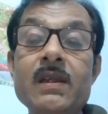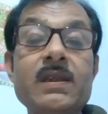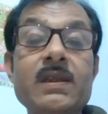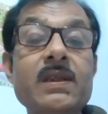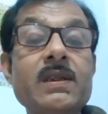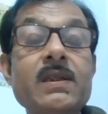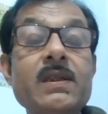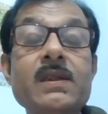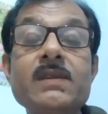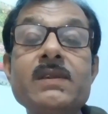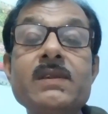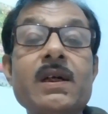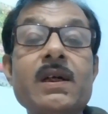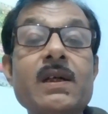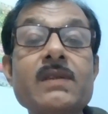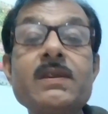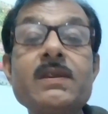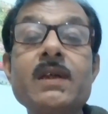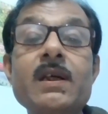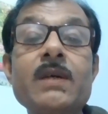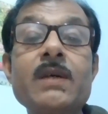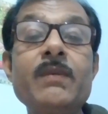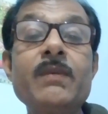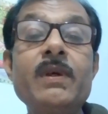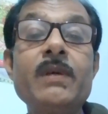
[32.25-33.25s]
तेरे रग
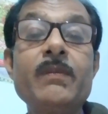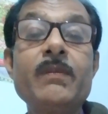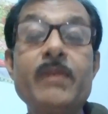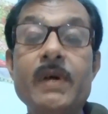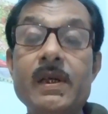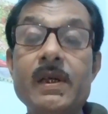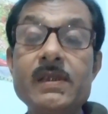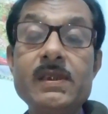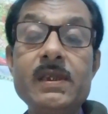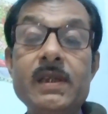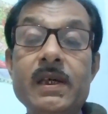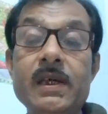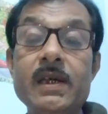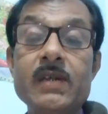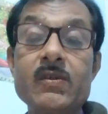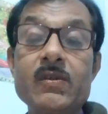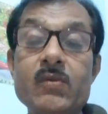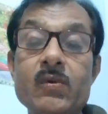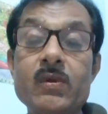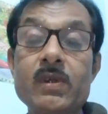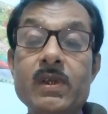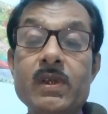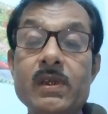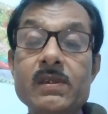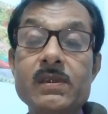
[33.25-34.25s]
रग में भरी है
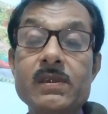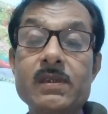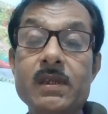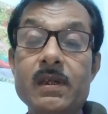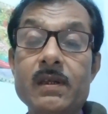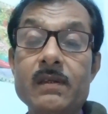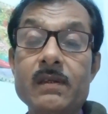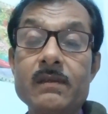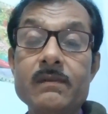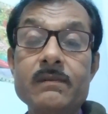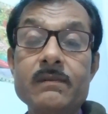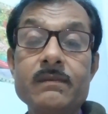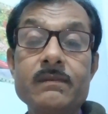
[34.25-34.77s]
सुंदरता